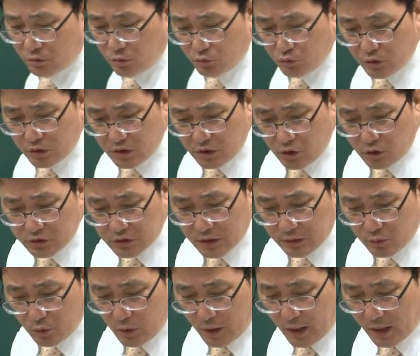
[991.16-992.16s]
또 우리 이럴
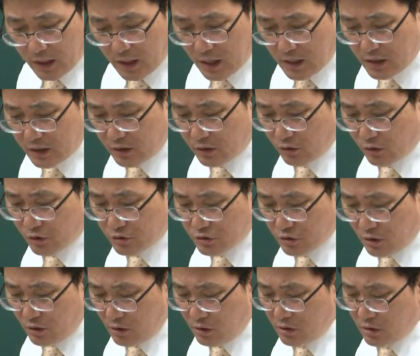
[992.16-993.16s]
때 또 헷갈리는
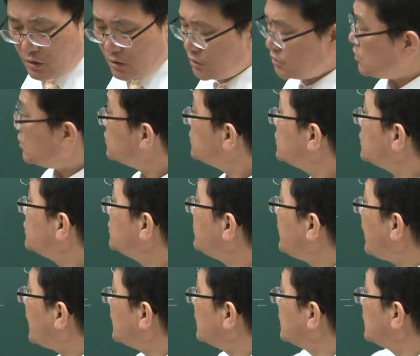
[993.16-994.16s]
거죠. 그죠?
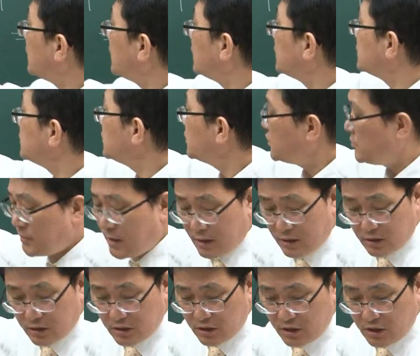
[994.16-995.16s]
시그마는
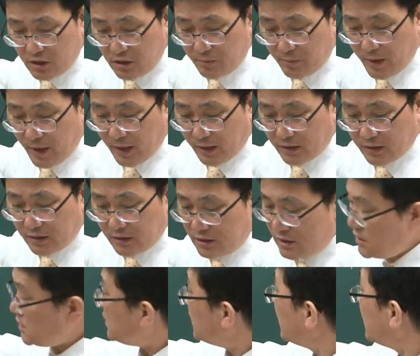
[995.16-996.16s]
시그마는
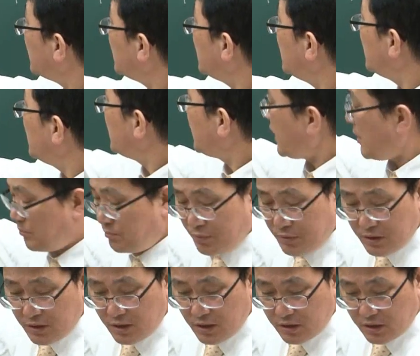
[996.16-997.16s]
200T 예,
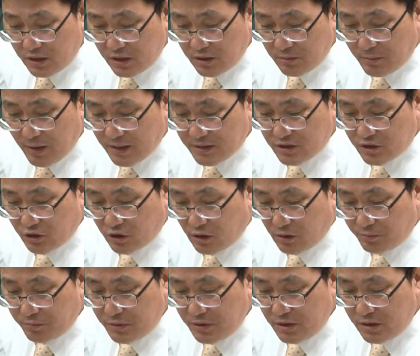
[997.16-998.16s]
PD
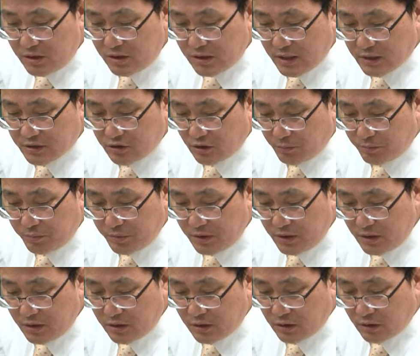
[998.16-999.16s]
맞죠? PD에서
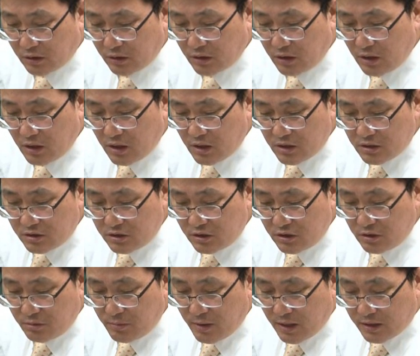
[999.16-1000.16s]
P는
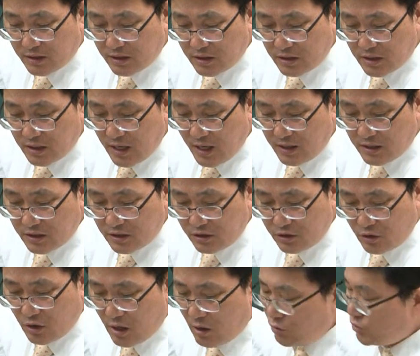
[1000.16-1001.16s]
시그마 D에
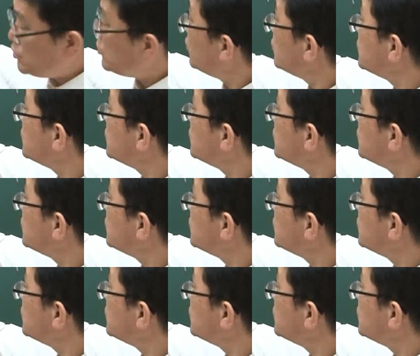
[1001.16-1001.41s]
이거하고